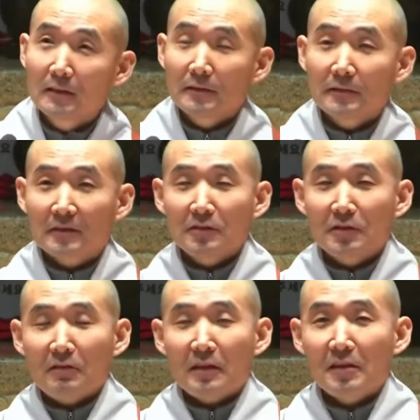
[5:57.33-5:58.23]
그런
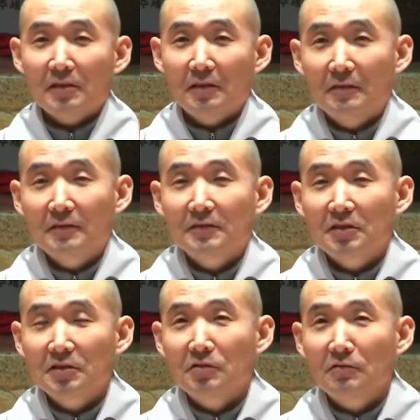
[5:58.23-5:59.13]
상황에서 이제
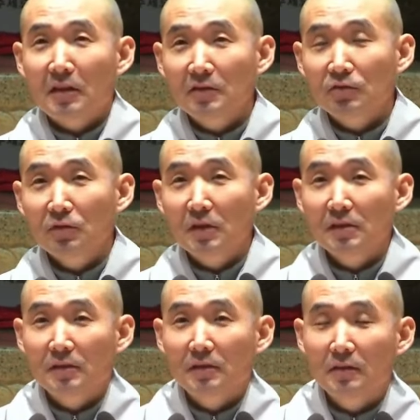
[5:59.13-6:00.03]
이 영화를
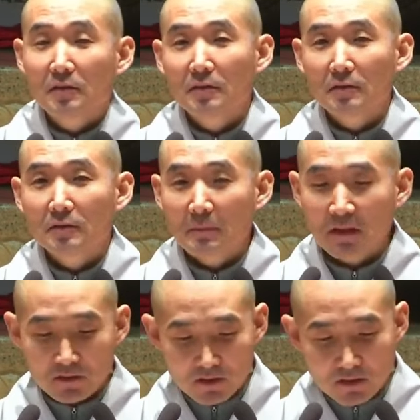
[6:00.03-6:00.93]
통해서
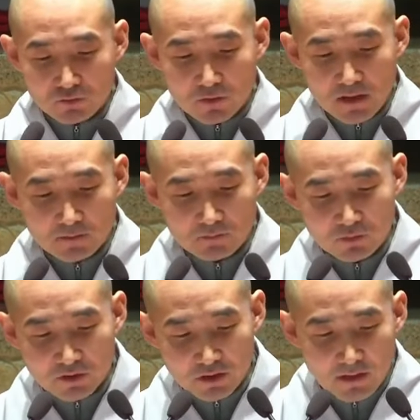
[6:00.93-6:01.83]
많이 느낄 수가
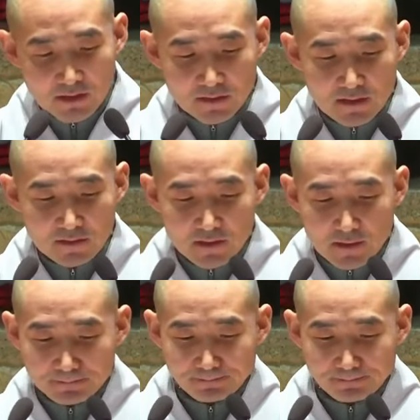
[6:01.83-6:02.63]
있는 여러 가지가 있는데